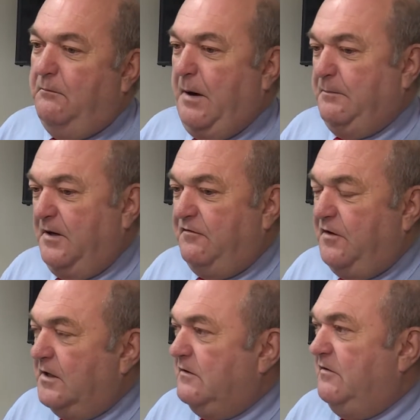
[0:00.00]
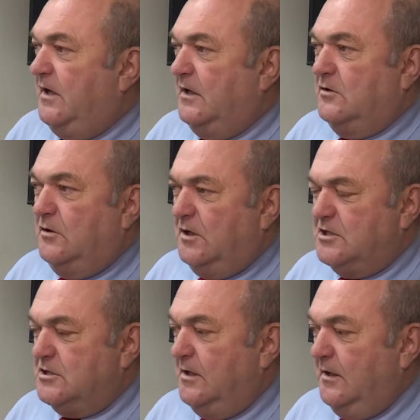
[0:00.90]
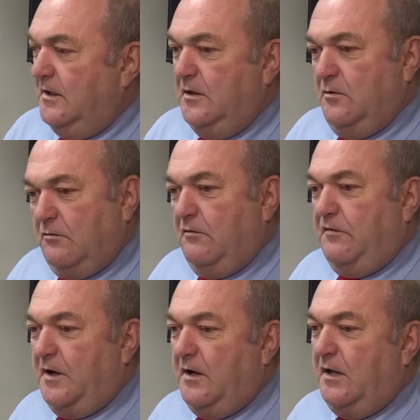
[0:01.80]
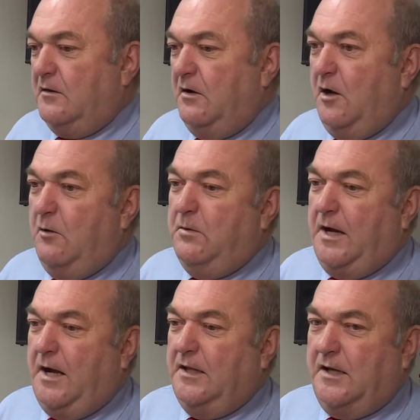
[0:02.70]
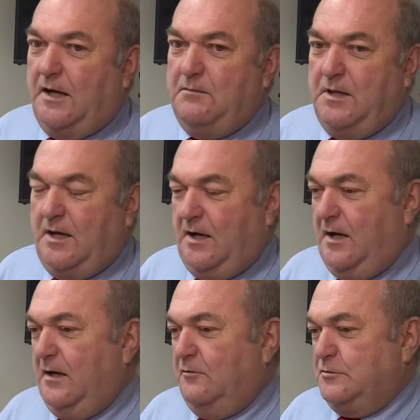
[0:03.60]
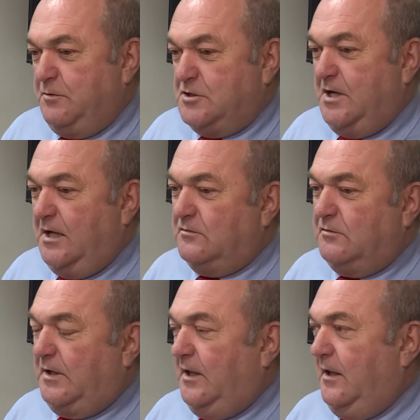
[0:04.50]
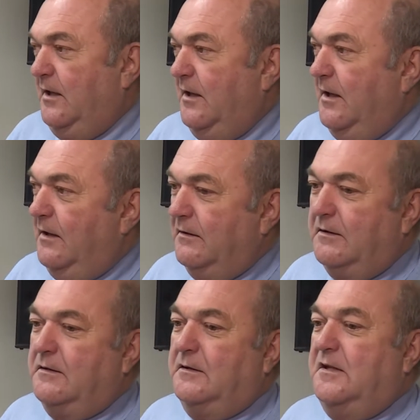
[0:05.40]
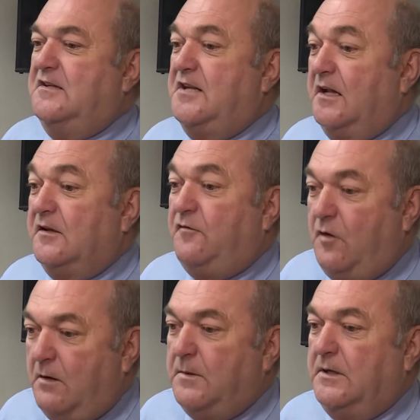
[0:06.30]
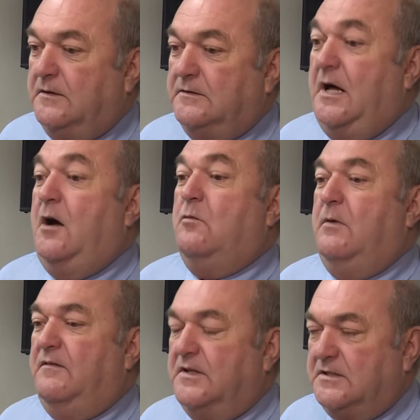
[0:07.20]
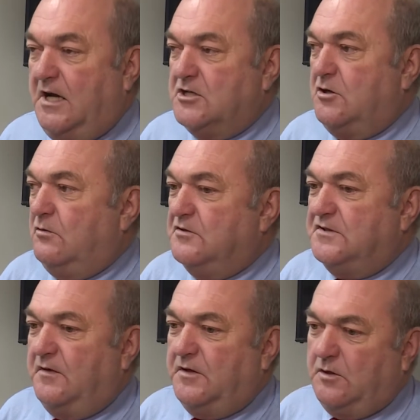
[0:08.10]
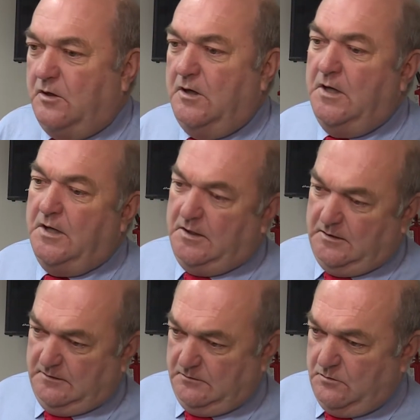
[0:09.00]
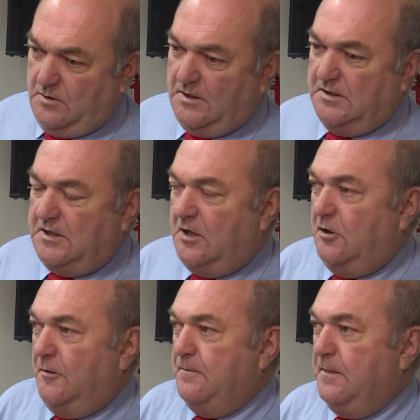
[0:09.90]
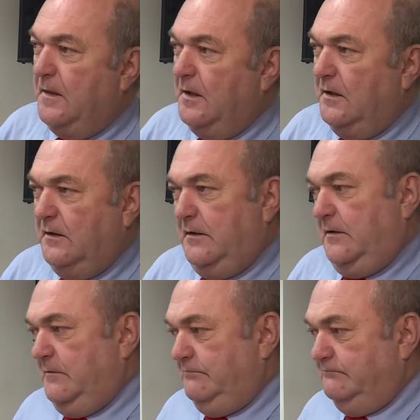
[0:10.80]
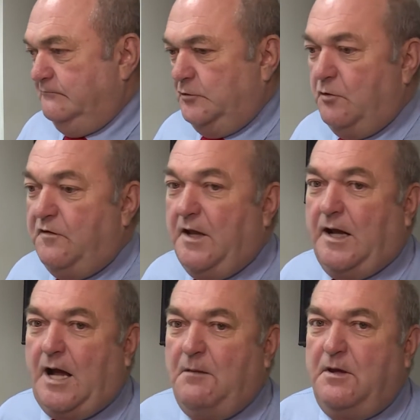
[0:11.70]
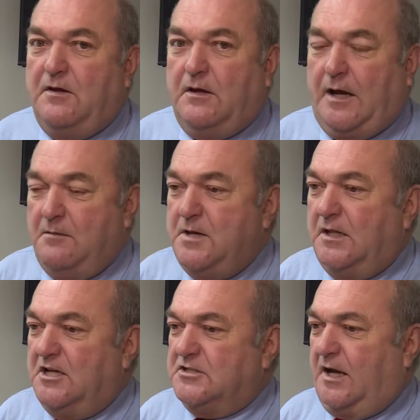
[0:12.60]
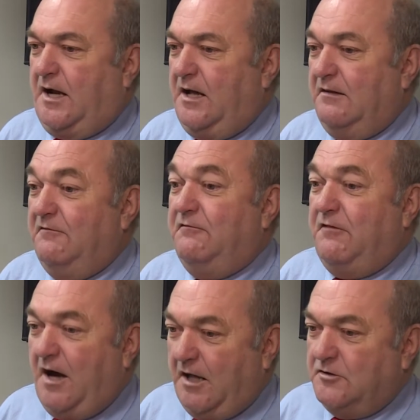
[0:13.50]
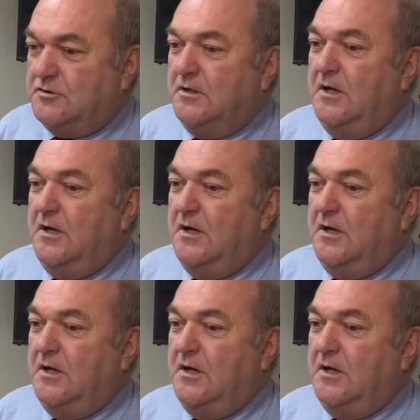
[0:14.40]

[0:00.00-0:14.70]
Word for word: para prefeito e vereadores, e o governo então ele é obrigado a encaminhar os projetos que de certa forma dá alguma vantagem a algum servidor no ano anterior. E o governo acaba encaminhando a esta casa vários